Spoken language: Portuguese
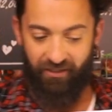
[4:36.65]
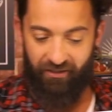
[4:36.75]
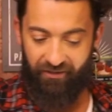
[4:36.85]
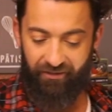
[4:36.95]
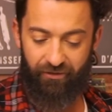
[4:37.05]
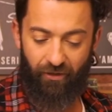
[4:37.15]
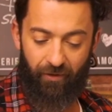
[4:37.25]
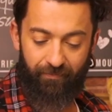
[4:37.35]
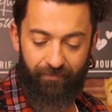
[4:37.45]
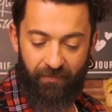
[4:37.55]
E tá aqui, ó.
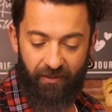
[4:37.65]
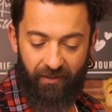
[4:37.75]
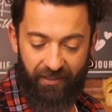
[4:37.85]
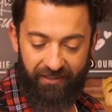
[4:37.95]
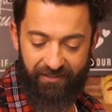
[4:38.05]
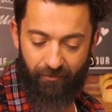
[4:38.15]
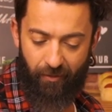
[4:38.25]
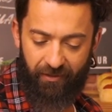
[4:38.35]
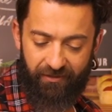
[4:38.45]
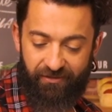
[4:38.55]
Essa é uma
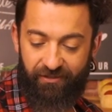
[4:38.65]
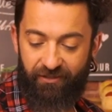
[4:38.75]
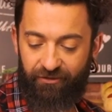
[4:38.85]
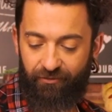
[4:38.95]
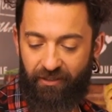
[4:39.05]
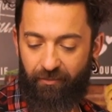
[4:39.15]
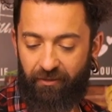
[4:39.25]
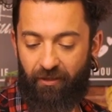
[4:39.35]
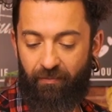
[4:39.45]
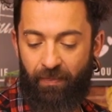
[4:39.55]
balancinha, deixa eu virar para
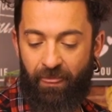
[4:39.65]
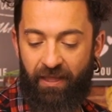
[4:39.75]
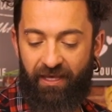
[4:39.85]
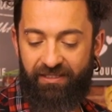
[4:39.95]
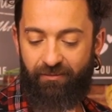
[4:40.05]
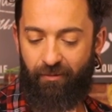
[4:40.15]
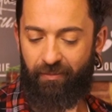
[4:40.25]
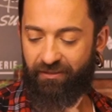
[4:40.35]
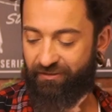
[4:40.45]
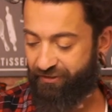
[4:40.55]
cá. Essa é uma
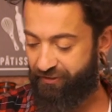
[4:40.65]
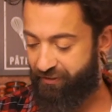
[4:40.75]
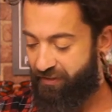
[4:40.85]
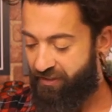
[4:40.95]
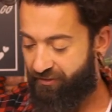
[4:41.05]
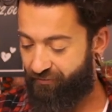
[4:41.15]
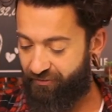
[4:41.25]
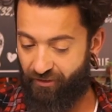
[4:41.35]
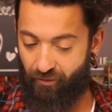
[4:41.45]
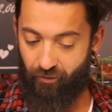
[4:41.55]
balancinha que
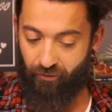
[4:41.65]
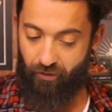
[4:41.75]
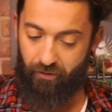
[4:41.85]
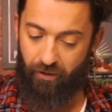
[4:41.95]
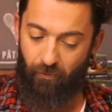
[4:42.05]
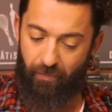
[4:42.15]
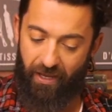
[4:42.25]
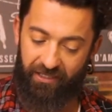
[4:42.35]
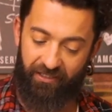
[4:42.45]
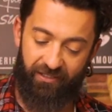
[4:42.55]
você coloca o
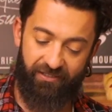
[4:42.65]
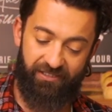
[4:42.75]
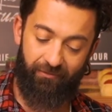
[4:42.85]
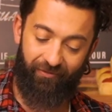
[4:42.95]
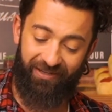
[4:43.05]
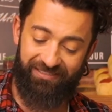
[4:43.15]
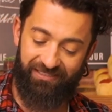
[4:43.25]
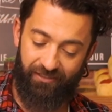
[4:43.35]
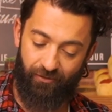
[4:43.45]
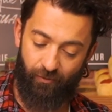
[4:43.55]
becker em cima
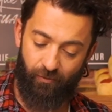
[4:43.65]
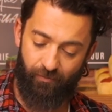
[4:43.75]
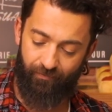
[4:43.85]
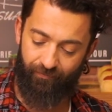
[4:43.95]
vazio,